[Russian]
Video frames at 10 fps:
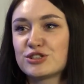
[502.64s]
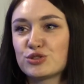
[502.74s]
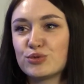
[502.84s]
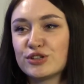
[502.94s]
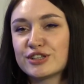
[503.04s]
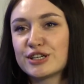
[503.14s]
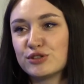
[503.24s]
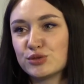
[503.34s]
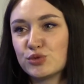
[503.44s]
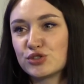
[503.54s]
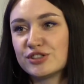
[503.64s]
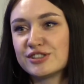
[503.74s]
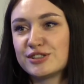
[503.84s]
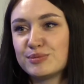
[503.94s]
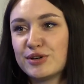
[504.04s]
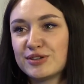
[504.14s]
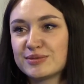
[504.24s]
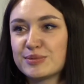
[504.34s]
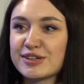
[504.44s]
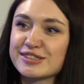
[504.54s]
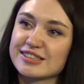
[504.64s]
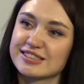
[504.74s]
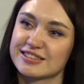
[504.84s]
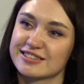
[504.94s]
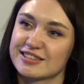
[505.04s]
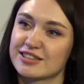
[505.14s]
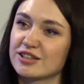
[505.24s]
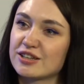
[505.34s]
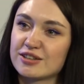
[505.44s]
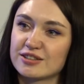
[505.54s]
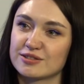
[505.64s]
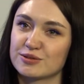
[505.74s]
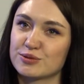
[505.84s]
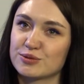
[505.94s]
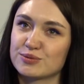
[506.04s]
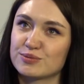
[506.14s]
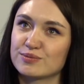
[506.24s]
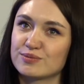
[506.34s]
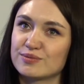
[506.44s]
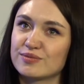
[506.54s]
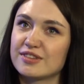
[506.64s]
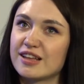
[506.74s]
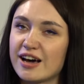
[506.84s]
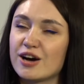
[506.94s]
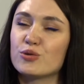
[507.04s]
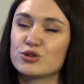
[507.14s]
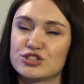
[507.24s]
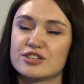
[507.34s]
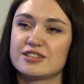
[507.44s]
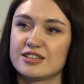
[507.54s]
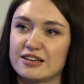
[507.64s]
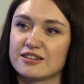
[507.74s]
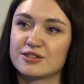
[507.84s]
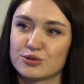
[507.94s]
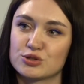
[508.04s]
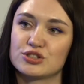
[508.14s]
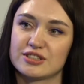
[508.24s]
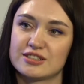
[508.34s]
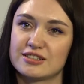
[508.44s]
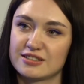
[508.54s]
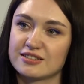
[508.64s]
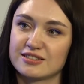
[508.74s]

что была такая возможность. Ну, то есть помогло, показать. да, в плане даже умения коммуникации да, потом налаживать сильно, и так далее. Сильно.